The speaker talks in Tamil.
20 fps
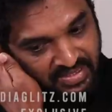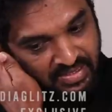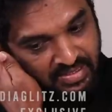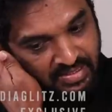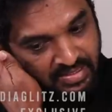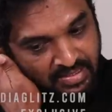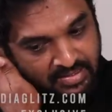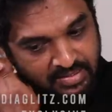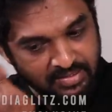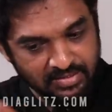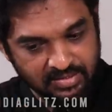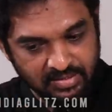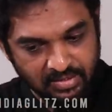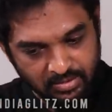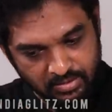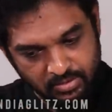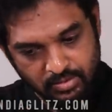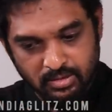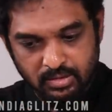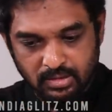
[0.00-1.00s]
ஜனநாதன்
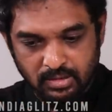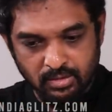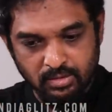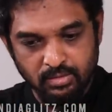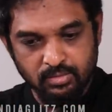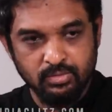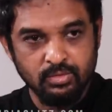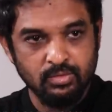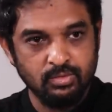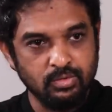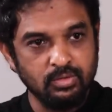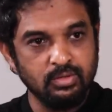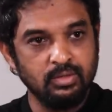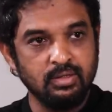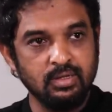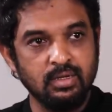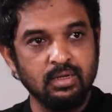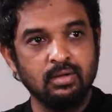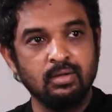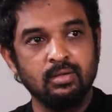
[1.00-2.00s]
சாரோட நான்
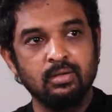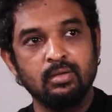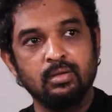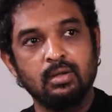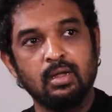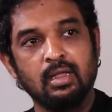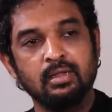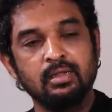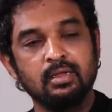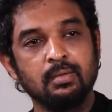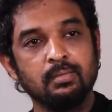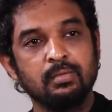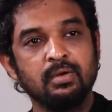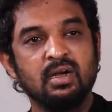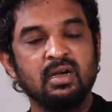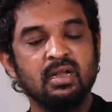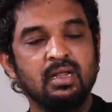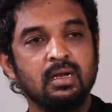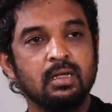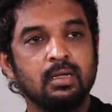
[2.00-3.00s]
இந்த அதுக்கு
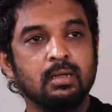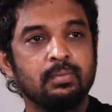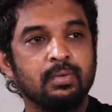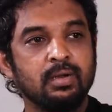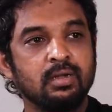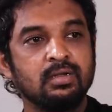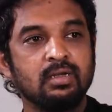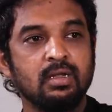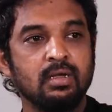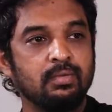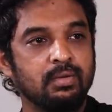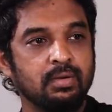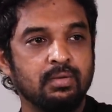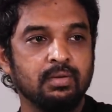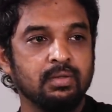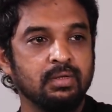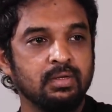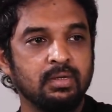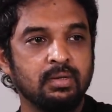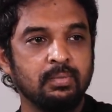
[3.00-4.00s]
முன்னாடி எனக்கு பெருசாக அவரை
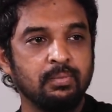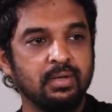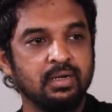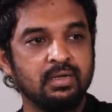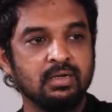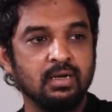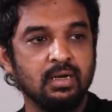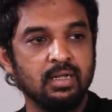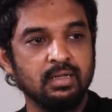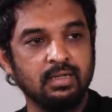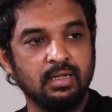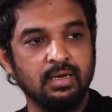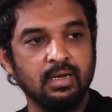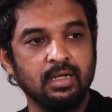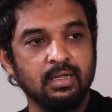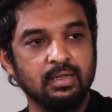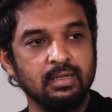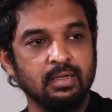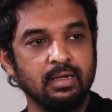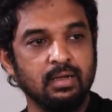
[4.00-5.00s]
வந்துட்டு பர்சனலாக
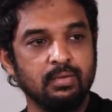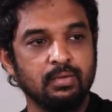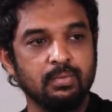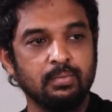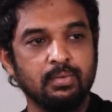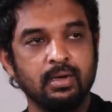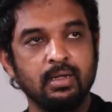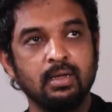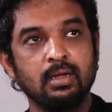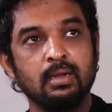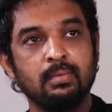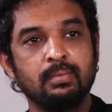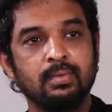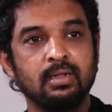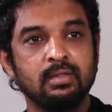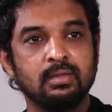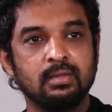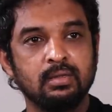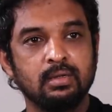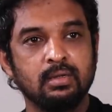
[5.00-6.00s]
தெரியாது அவர் படங்களை
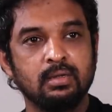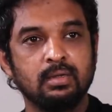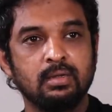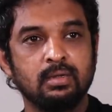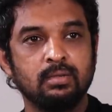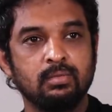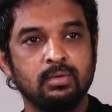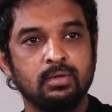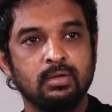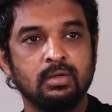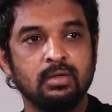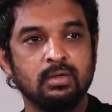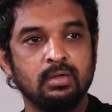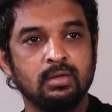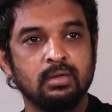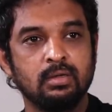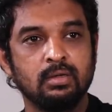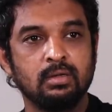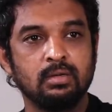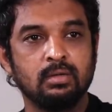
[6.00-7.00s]
பார்த்த ஒரு
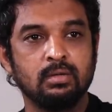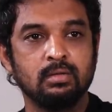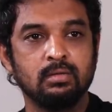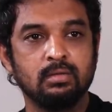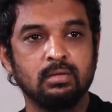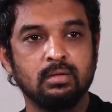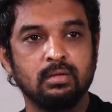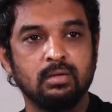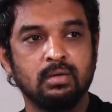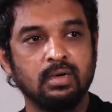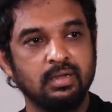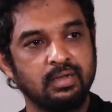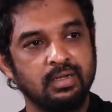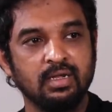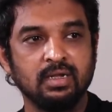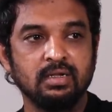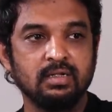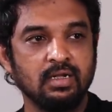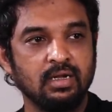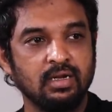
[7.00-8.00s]

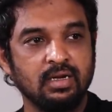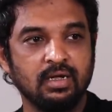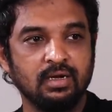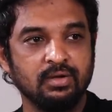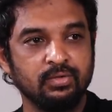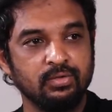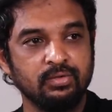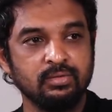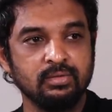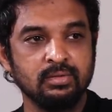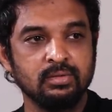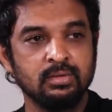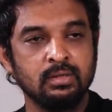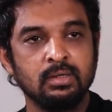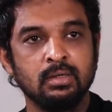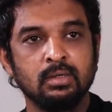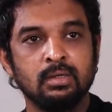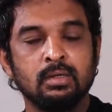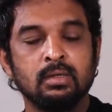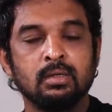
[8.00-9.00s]
ரசிகன் தான் நானும்
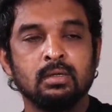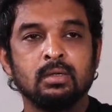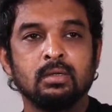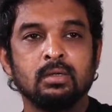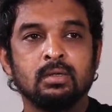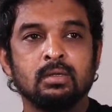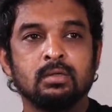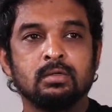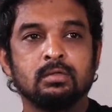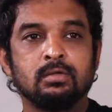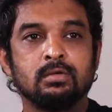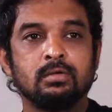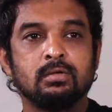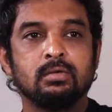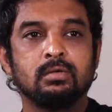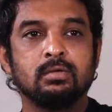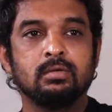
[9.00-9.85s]
ஸோ